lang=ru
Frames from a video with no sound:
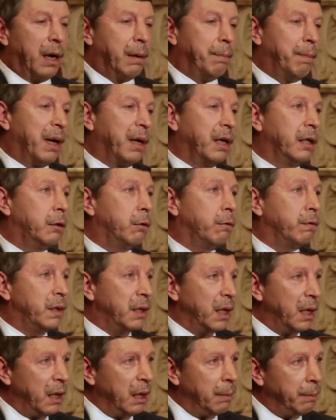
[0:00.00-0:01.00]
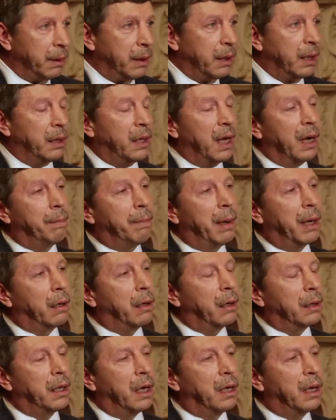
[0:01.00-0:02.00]
как по рынку в целом, так, по,
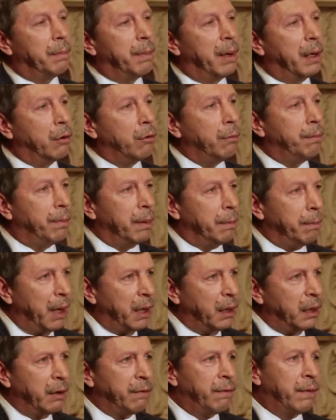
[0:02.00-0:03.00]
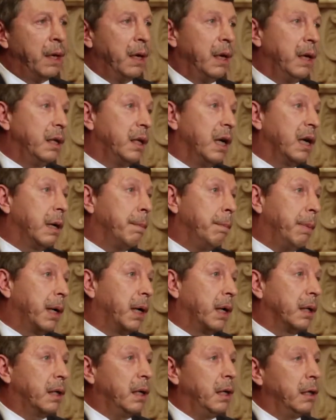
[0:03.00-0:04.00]
так и по группе банков, так и по
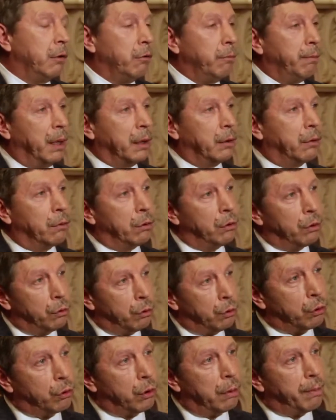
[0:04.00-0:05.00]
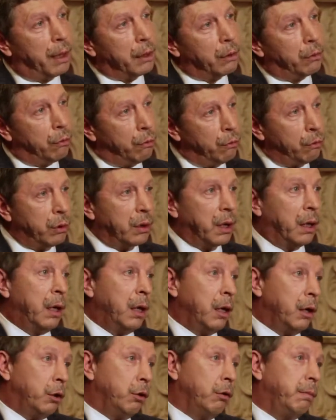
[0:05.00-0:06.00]
конкретному банку. То, что банку нужно,
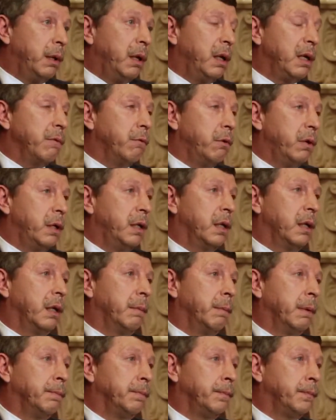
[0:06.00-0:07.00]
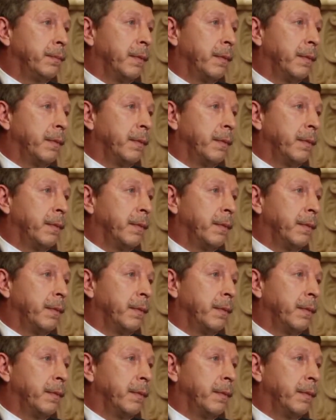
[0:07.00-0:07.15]
то мы для него и делаем.